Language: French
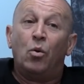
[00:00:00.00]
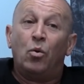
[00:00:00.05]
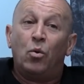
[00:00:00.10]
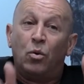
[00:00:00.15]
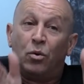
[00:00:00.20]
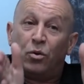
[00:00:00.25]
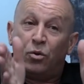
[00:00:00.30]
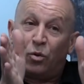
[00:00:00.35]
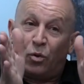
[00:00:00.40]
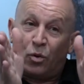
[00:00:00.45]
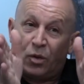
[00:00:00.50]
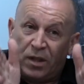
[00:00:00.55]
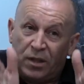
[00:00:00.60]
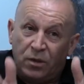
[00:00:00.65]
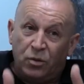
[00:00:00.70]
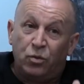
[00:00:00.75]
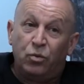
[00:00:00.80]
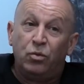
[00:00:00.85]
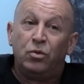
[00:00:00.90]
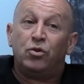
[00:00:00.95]
On aurait
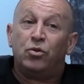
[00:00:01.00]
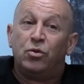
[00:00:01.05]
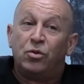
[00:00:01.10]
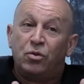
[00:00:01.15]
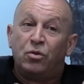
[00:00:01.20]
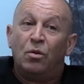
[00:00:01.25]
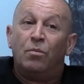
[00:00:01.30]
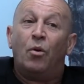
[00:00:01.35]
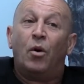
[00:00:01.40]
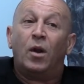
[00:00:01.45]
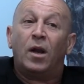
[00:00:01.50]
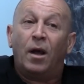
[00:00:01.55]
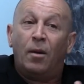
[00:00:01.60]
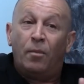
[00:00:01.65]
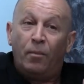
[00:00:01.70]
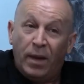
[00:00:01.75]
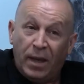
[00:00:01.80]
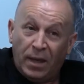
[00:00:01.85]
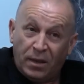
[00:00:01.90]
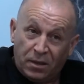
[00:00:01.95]
dû justement la
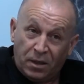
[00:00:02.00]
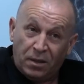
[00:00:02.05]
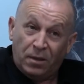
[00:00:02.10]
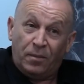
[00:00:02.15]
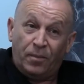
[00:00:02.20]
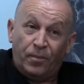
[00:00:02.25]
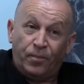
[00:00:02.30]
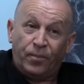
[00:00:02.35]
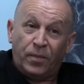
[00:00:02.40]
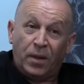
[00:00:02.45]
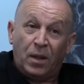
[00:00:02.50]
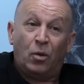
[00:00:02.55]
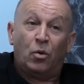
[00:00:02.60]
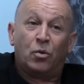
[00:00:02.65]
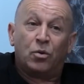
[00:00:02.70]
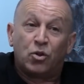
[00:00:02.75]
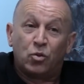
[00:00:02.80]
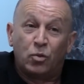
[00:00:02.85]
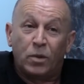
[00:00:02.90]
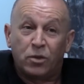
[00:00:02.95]
mettre
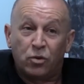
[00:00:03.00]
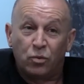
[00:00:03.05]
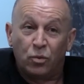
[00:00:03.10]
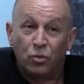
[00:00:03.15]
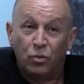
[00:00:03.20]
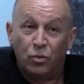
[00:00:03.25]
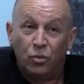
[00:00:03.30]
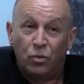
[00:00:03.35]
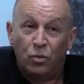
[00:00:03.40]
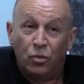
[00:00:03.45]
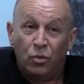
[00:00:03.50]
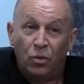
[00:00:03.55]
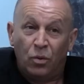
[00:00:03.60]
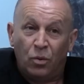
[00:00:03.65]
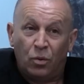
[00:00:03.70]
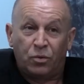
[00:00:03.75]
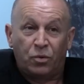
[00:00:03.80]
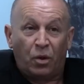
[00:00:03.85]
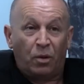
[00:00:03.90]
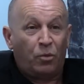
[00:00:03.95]
en 62.
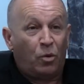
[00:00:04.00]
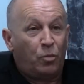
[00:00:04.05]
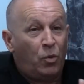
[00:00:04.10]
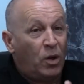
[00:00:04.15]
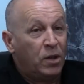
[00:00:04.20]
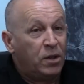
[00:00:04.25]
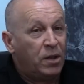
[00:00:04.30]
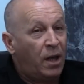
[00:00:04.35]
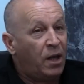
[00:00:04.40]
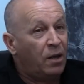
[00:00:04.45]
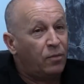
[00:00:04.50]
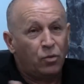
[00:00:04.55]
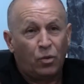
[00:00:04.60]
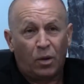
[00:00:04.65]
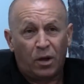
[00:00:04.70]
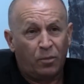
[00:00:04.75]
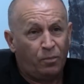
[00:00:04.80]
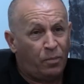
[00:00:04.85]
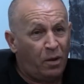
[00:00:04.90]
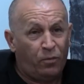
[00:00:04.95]
Autrement, Mohamed Arab
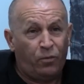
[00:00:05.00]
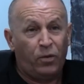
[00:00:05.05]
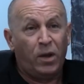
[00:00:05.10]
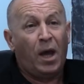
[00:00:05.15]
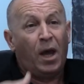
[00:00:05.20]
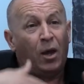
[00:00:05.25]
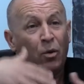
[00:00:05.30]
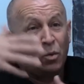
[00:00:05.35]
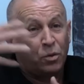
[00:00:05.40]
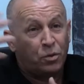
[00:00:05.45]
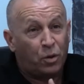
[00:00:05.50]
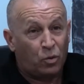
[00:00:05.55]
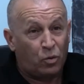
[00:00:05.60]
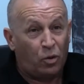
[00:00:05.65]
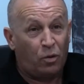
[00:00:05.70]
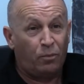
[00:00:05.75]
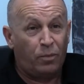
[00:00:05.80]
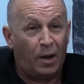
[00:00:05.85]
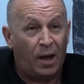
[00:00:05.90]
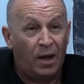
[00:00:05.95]
n'aurait pas fait un autre
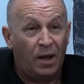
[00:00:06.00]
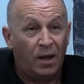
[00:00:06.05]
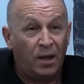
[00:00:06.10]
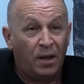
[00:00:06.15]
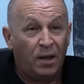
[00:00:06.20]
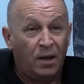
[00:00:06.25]
combat.